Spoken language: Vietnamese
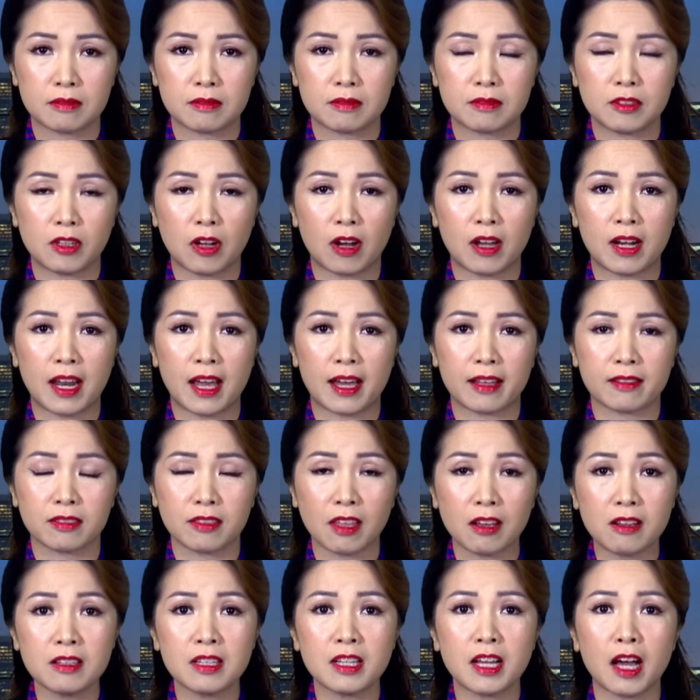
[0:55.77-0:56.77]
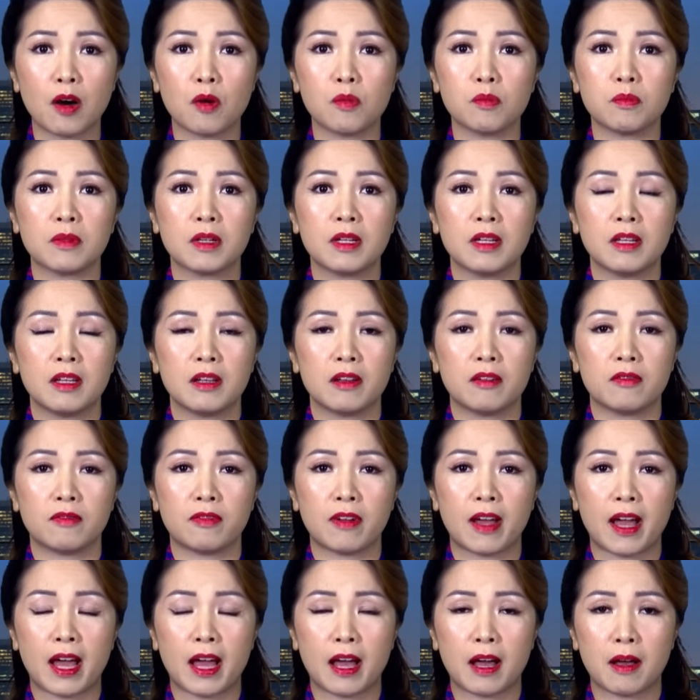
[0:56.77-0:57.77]
gọi là tấn công
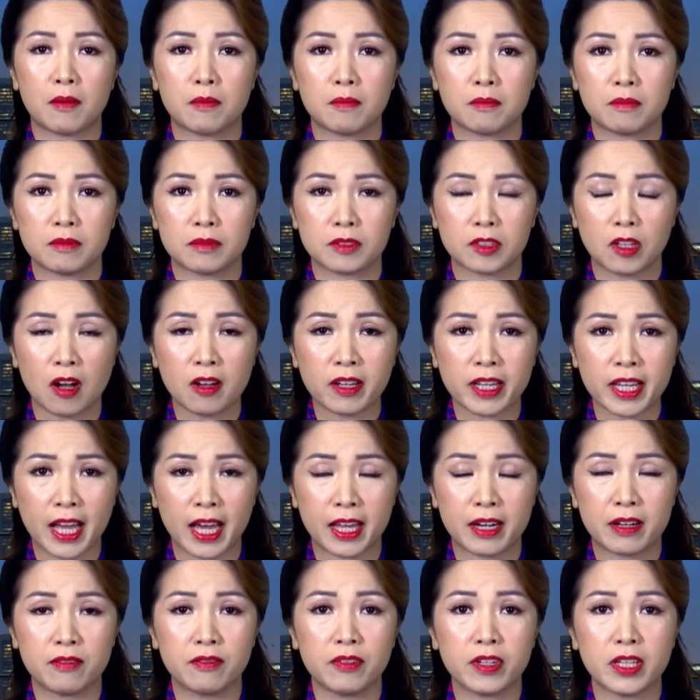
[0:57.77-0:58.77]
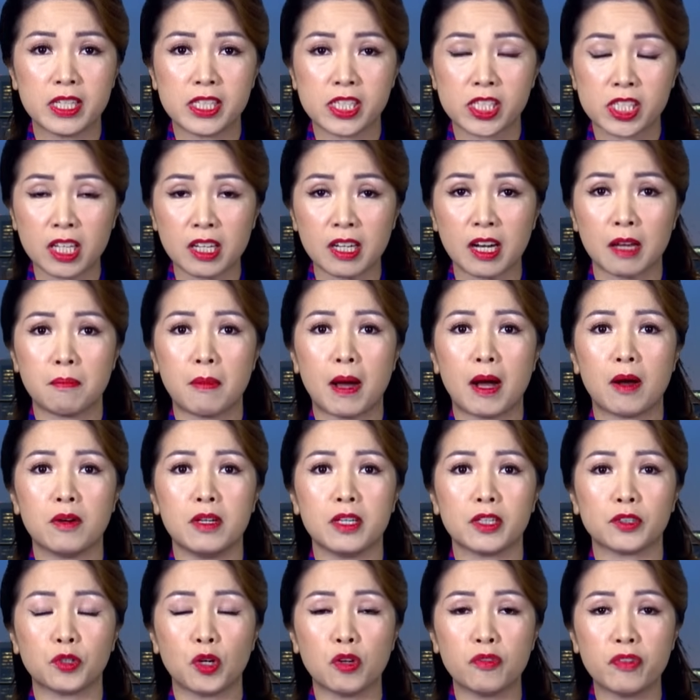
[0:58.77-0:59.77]
và có cái hành vi rất là bạo
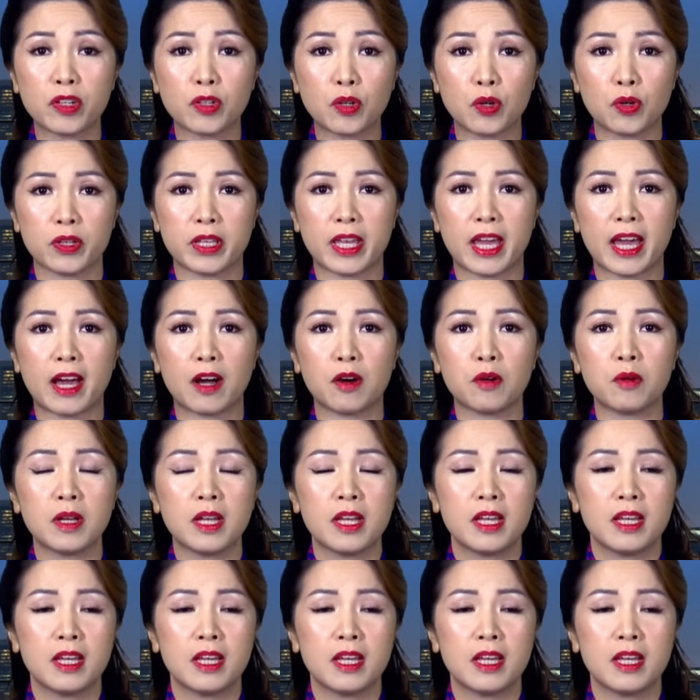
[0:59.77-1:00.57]
lực đối với cô giáo